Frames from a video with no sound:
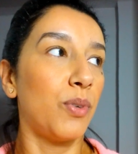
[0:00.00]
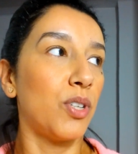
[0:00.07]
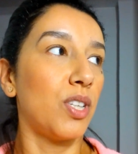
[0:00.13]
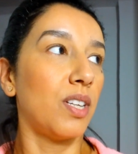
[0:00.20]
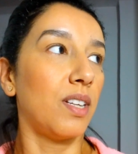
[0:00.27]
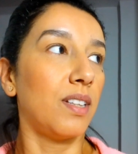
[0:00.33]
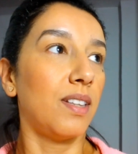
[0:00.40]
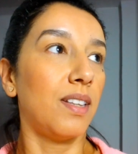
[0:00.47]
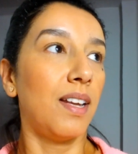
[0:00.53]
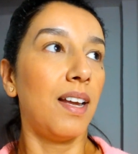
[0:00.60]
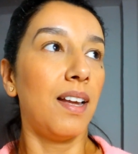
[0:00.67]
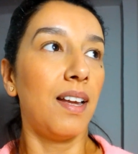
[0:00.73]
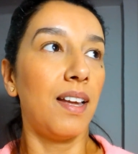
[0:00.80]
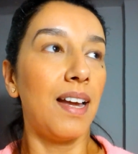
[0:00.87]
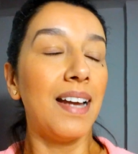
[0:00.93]
Pues eh,
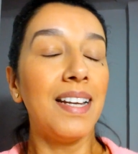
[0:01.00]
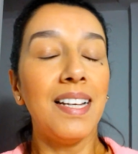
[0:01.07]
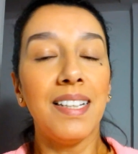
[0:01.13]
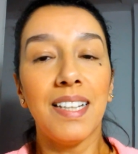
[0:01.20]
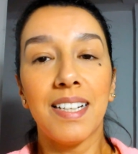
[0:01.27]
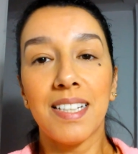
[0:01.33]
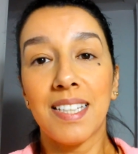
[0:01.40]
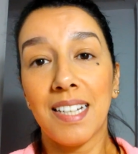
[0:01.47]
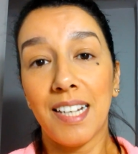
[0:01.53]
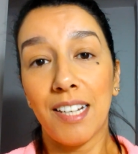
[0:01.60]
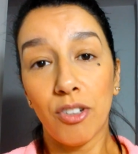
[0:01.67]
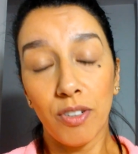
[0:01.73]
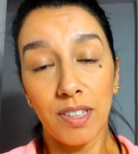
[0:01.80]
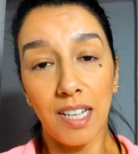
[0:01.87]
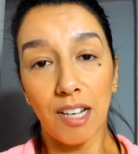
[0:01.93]
hay gente que se
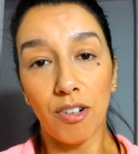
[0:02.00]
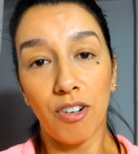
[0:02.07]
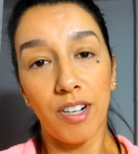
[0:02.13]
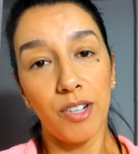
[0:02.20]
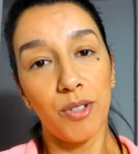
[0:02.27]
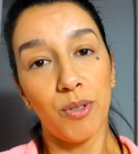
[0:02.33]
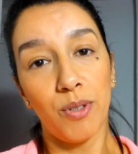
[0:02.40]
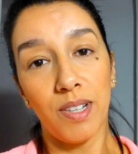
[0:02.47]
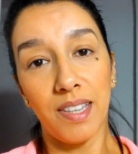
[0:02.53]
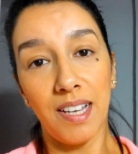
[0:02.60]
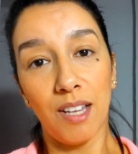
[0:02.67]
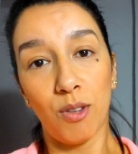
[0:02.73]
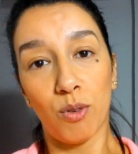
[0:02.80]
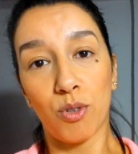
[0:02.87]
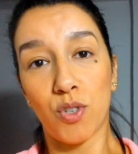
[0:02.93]
le nota los
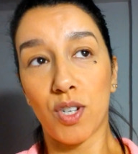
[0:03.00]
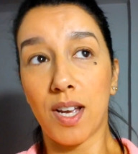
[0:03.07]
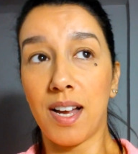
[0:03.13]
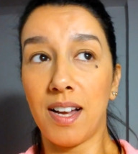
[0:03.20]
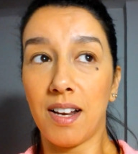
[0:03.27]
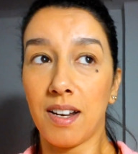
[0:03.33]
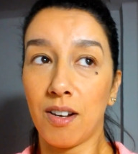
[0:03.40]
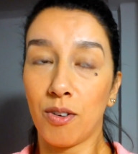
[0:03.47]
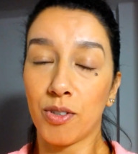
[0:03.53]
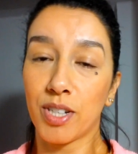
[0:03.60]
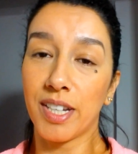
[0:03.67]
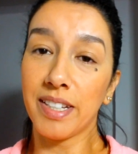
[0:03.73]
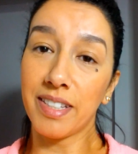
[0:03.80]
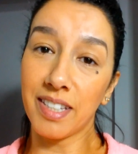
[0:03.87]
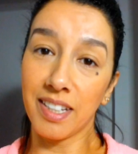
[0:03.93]
resultados a
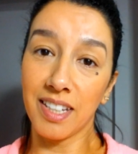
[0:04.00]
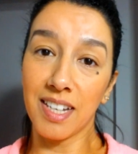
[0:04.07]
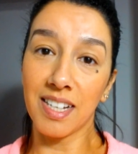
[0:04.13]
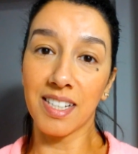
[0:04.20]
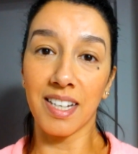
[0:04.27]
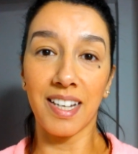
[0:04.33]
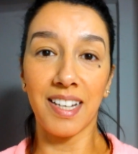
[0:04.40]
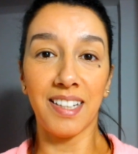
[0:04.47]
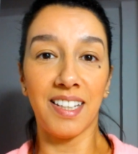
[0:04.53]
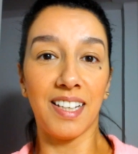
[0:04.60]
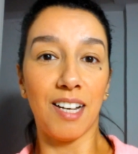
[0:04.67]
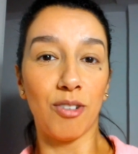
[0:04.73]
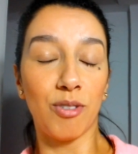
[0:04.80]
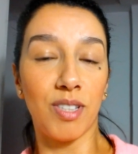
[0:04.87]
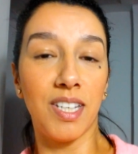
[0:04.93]
los 15 días, hay
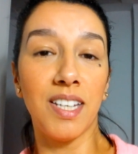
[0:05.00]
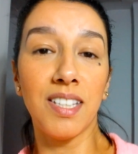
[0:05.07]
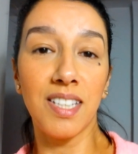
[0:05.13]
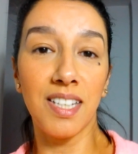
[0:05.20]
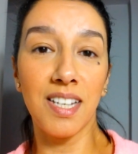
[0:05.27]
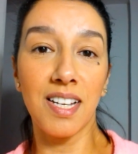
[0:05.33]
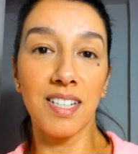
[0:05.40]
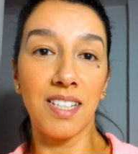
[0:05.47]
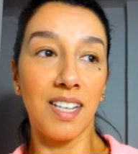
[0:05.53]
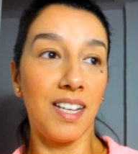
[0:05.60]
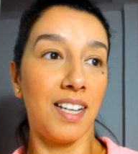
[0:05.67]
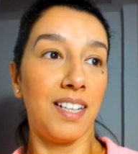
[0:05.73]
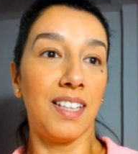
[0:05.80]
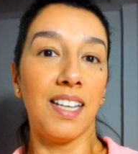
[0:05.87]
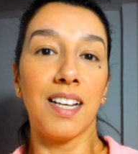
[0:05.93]
gente que a los 10 días y
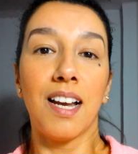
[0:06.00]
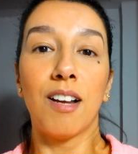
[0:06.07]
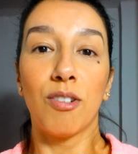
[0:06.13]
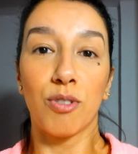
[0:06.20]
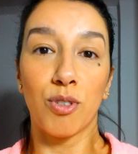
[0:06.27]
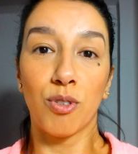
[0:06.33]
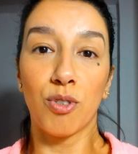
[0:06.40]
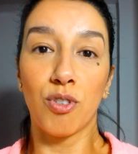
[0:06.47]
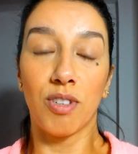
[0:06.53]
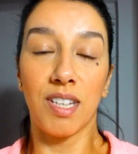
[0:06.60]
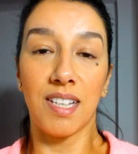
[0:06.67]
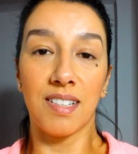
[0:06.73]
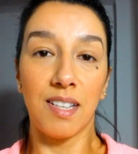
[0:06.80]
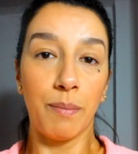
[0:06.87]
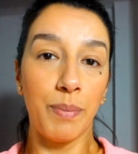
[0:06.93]
hay gente a los 8
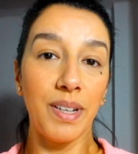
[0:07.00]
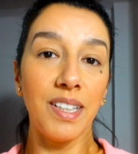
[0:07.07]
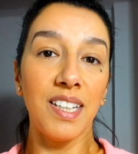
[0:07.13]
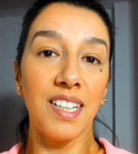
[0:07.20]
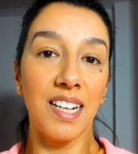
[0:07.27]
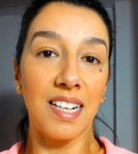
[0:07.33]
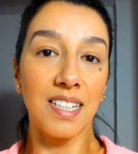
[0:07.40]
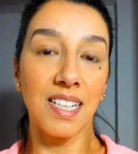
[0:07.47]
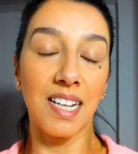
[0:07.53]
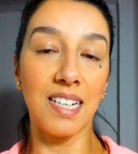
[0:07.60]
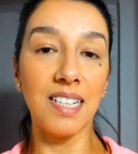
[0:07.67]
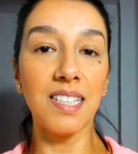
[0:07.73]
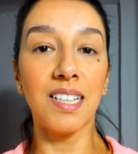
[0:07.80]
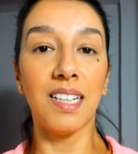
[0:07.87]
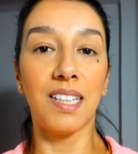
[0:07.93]
días, depende de las
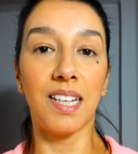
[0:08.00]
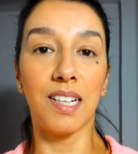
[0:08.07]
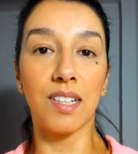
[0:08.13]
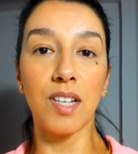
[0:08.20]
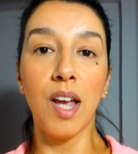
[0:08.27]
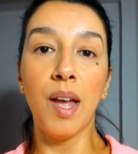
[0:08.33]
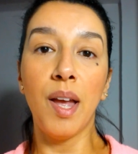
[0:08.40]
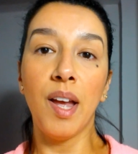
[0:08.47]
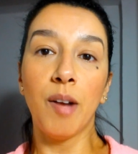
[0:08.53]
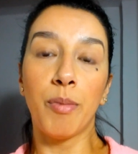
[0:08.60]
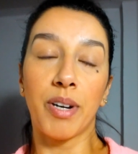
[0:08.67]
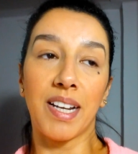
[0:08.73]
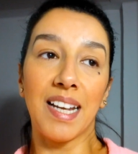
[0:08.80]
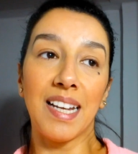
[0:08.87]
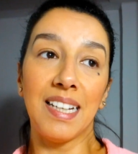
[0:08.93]
canas que tienes,
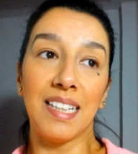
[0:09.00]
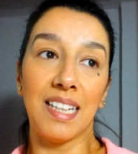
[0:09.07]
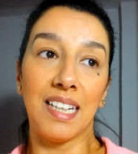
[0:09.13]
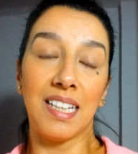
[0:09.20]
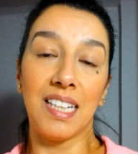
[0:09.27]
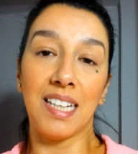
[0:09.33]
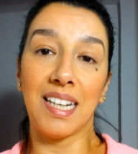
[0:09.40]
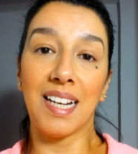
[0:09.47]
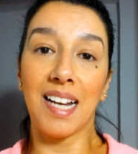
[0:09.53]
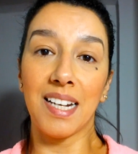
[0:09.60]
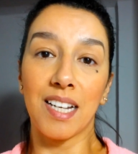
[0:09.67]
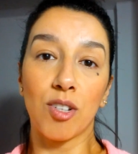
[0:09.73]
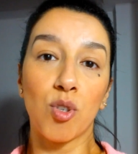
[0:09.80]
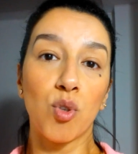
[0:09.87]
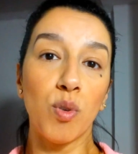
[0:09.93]
porque hay gente que tiene
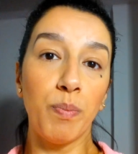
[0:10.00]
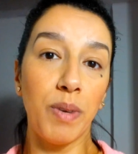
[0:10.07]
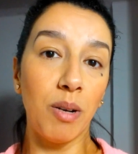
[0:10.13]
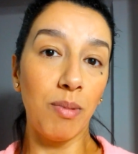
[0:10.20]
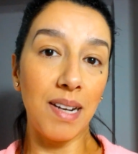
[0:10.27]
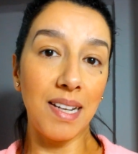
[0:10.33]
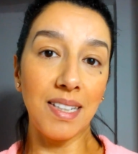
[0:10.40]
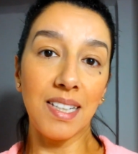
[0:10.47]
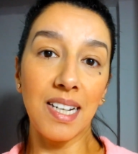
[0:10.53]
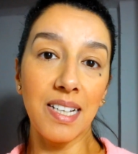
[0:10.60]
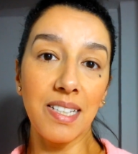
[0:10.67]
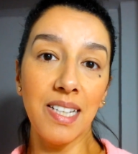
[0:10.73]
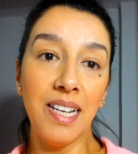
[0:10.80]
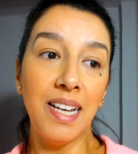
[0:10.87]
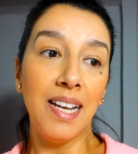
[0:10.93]
canas súper
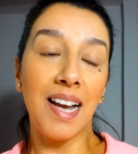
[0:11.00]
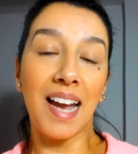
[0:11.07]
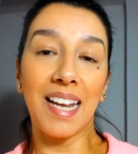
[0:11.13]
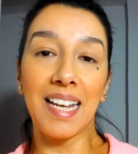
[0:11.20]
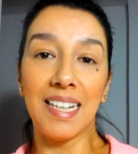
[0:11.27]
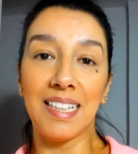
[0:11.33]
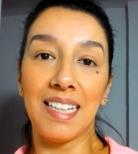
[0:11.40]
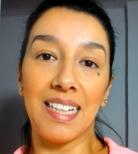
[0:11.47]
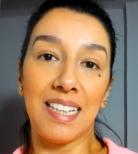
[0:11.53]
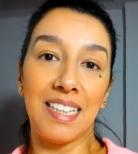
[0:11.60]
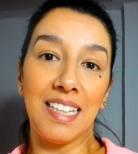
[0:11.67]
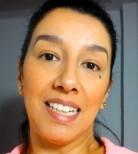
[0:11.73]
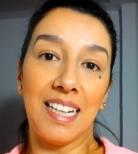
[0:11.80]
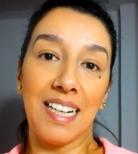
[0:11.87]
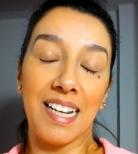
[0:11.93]
blancas, hay gente que
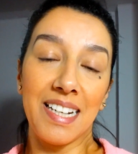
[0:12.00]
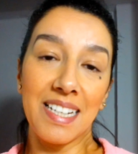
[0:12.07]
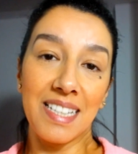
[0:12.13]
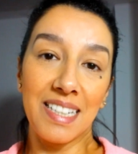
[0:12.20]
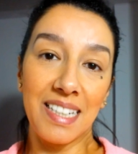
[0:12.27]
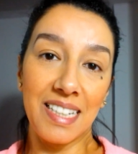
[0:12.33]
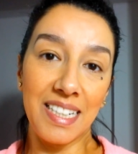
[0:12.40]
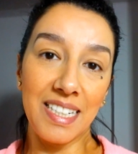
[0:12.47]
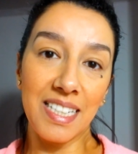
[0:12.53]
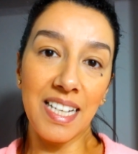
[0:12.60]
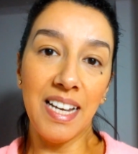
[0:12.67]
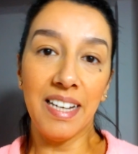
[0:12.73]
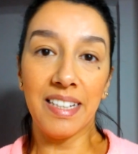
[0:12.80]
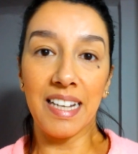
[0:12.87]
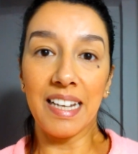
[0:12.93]
tiene canas
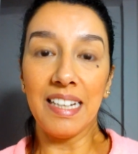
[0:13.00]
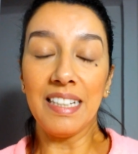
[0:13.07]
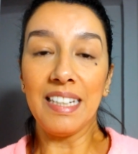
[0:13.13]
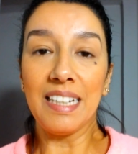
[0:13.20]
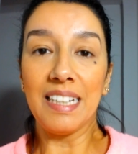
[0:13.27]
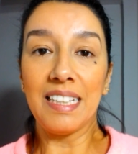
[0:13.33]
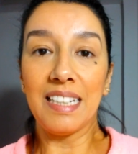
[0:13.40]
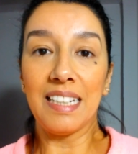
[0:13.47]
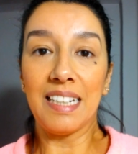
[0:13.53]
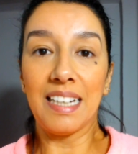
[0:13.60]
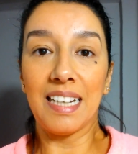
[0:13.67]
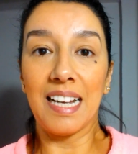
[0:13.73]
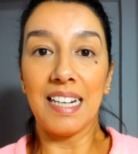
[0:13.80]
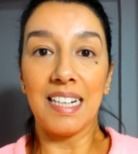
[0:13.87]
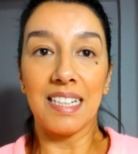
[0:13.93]
gris y hay gente que
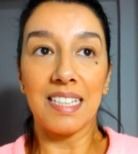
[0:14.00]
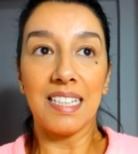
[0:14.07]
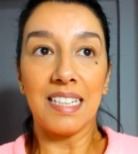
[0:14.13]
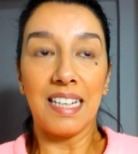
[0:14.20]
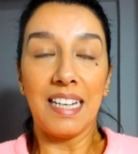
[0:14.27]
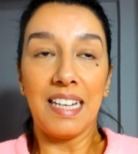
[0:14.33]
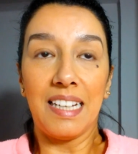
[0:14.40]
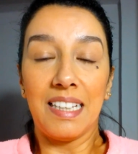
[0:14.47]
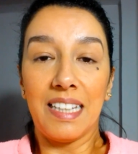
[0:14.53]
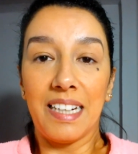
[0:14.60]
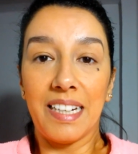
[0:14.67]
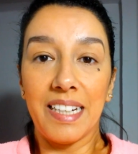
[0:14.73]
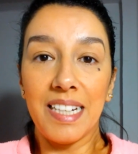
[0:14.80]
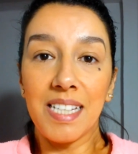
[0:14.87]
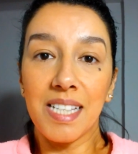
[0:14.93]
tiene canas
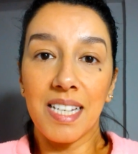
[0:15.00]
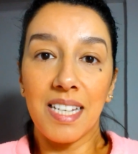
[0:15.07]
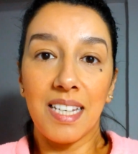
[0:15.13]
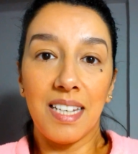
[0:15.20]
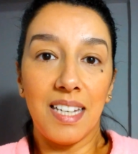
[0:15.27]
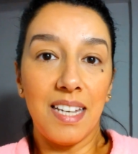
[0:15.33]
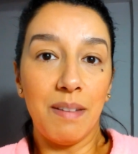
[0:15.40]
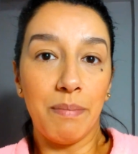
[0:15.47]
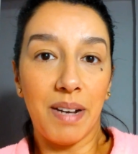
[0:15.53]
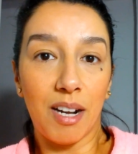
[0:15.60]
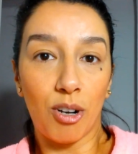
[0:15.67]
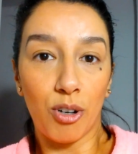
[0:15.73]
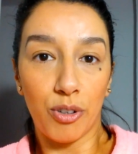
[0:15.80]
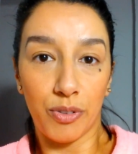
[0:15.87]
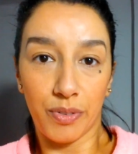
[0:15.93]
entre gris y,
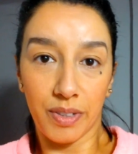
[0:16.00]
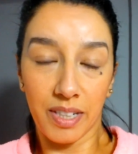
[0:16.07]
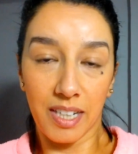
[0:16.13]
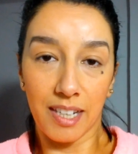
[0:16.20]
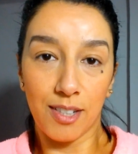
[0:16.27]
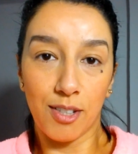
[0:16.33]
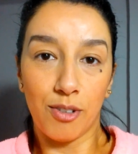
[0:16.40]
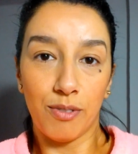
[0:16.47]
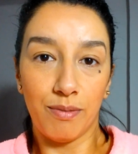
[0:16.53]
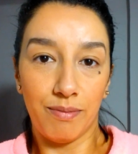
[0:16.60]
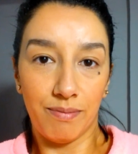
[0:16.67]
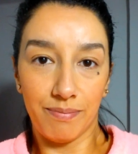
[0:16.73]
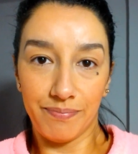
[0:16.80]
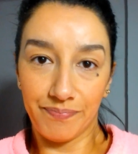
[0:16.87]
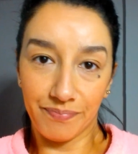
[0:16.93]
marrón, que
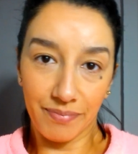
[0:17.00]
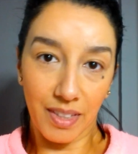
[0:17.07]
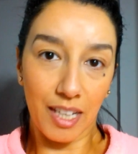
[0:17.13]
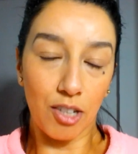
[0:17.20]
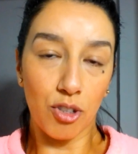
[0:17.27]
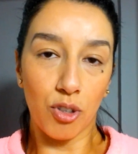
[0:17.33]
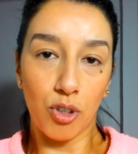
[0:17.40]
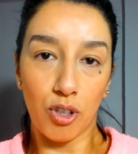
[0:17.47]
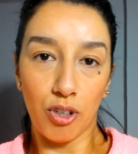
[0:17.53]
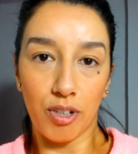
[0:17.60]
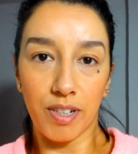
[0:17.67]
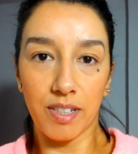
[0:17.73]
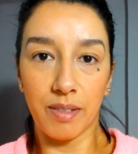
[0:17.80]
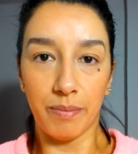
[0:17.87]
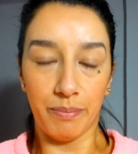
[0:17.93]
son, que son
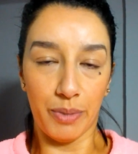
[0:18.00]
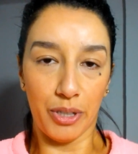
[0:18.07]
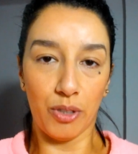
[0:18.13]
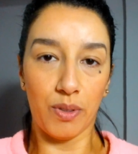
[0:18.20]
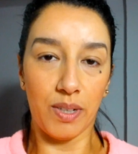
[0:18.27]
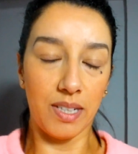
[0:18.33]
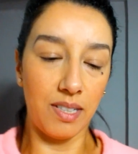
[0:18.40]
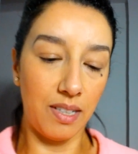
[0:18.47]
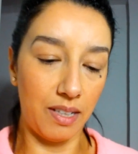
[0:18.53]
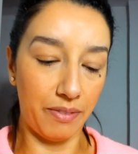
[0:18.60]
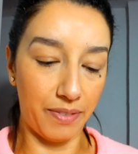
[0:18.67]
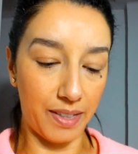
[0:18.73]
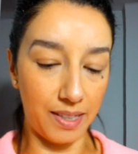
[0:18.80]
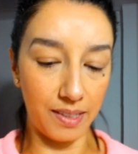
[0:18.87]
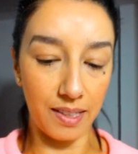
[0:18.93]
colores un poquito así
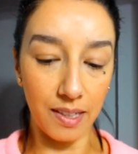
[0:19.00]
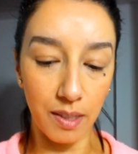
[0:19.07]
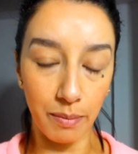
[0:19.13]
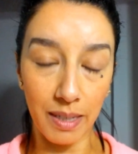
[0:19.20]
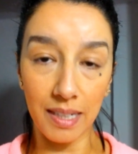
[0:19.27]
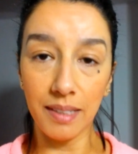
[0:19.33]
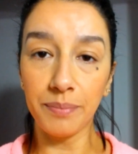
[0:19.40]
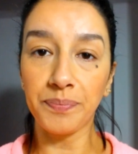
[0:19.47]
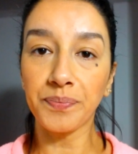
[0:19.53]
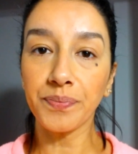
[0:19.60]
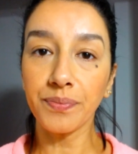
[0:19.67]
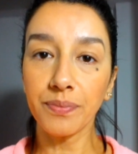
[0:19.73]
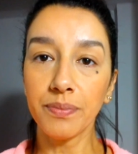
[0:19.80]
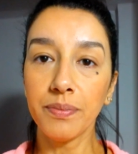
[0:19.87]
diferentes, ¿vale?